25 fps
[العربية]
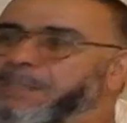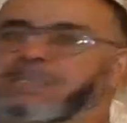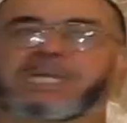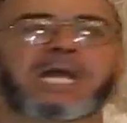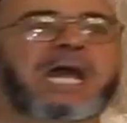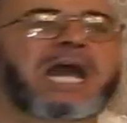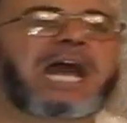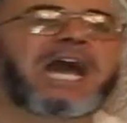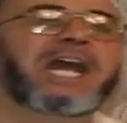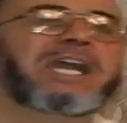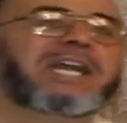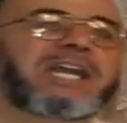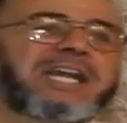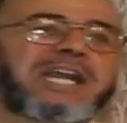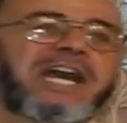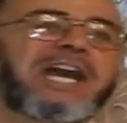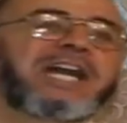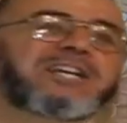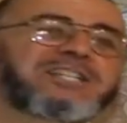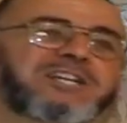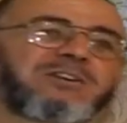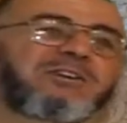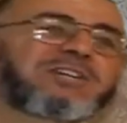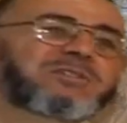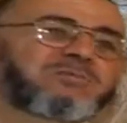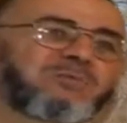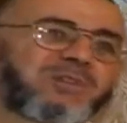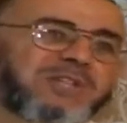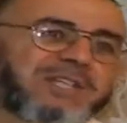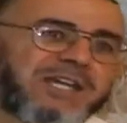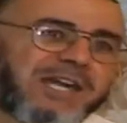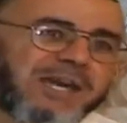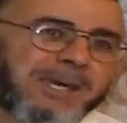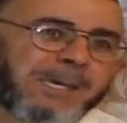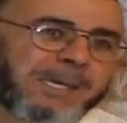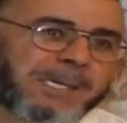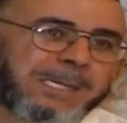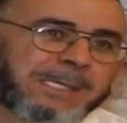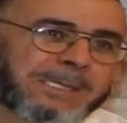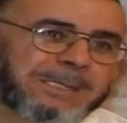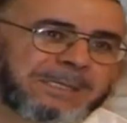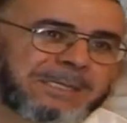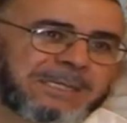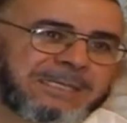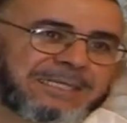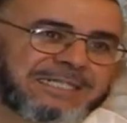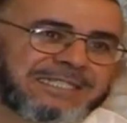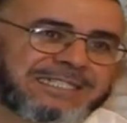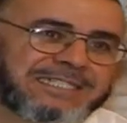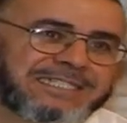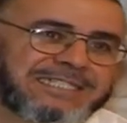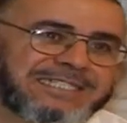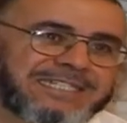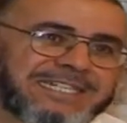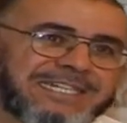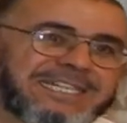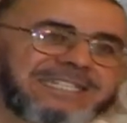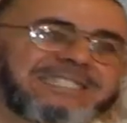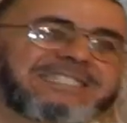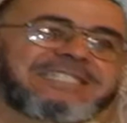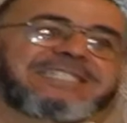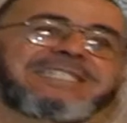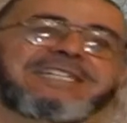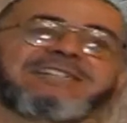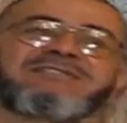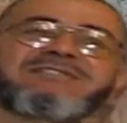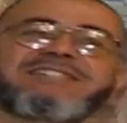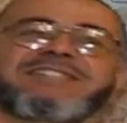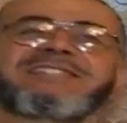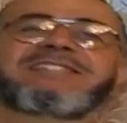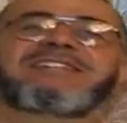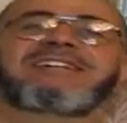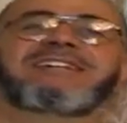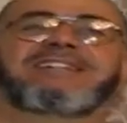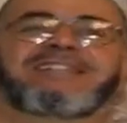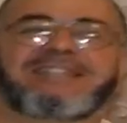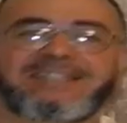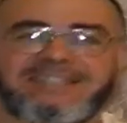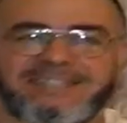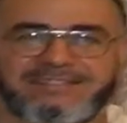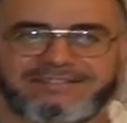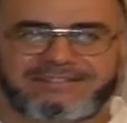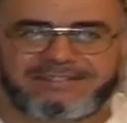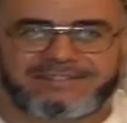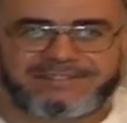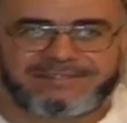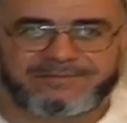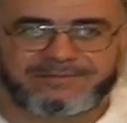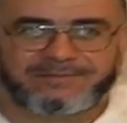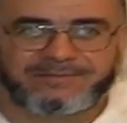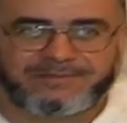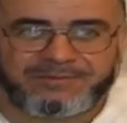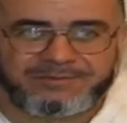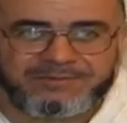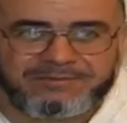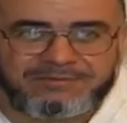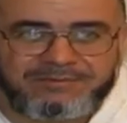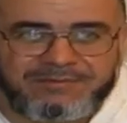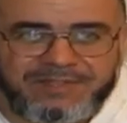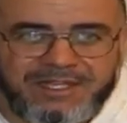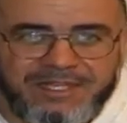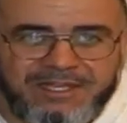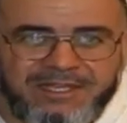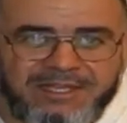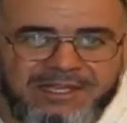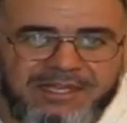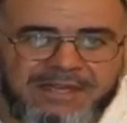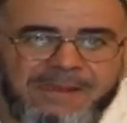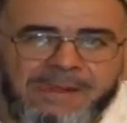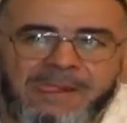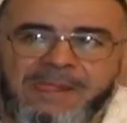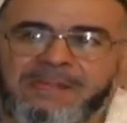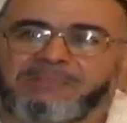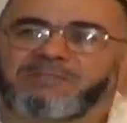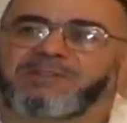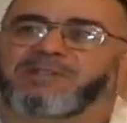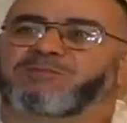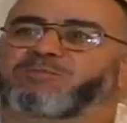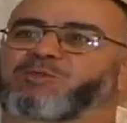اخر حاجه واسمو هي ان فتيات من